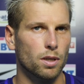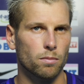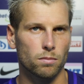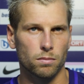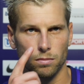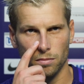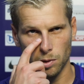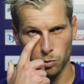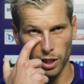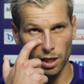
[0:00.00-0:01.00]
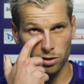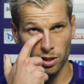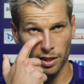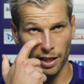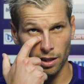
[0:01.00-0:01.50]
Ähm, ich muss ehrlich
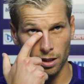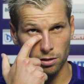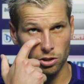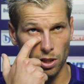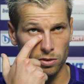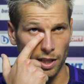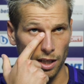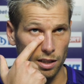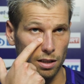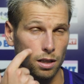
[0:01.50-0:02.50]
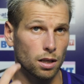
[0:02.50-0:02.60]
sagen, der Trainer stellt uns eigentlich